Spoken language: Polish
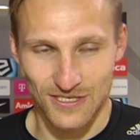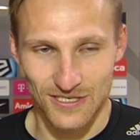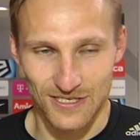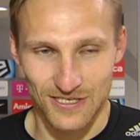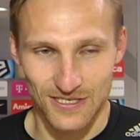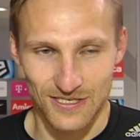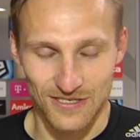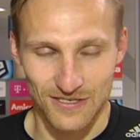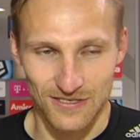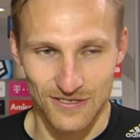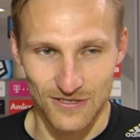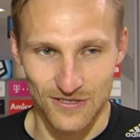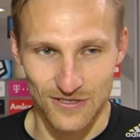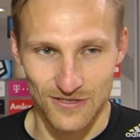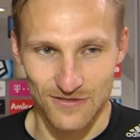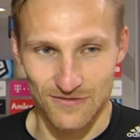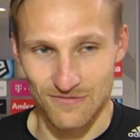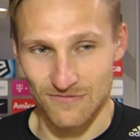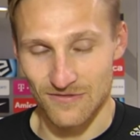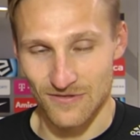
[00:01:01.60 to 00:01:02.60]
i
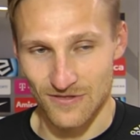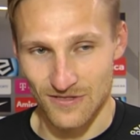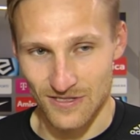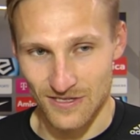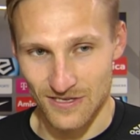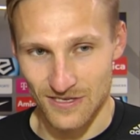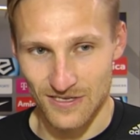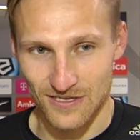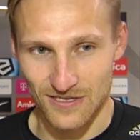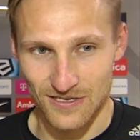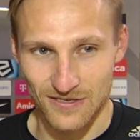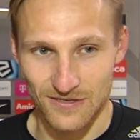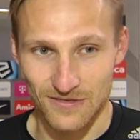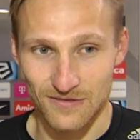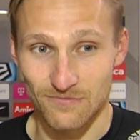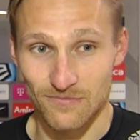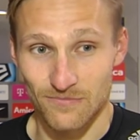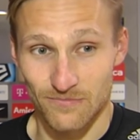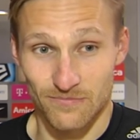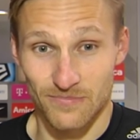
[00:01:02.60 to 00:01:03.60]
te,
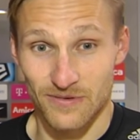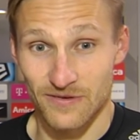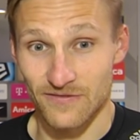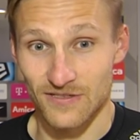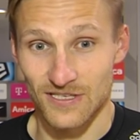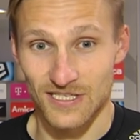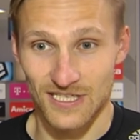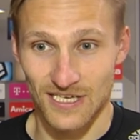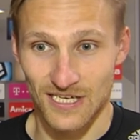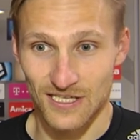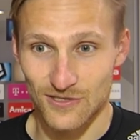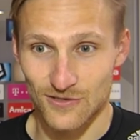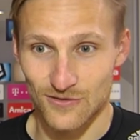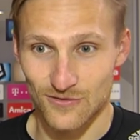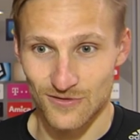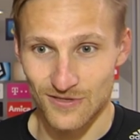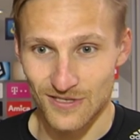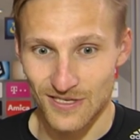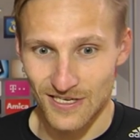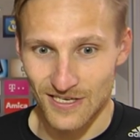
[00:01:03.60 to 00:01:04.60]
pewny
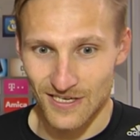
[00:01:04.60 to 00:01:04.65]
stadion.